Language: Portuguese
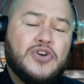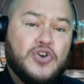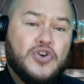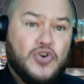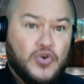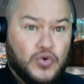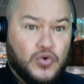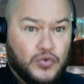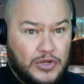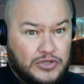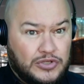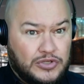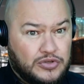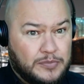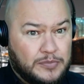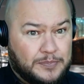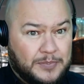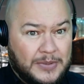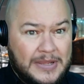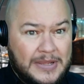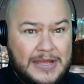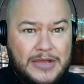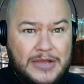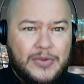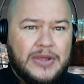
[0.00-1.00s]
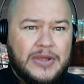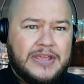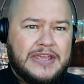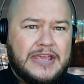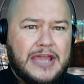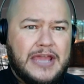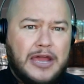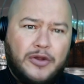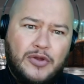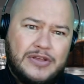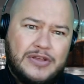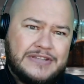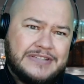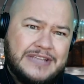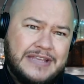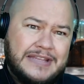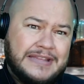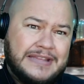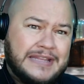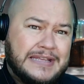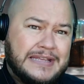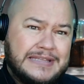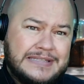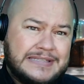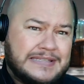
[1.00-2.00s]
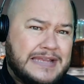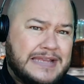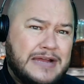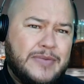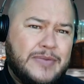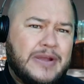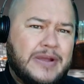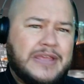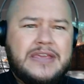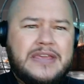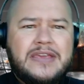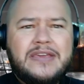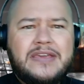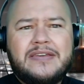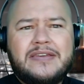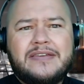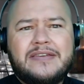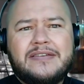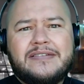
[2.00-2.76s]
O nosso plano aqui, a nossa intenção aqui,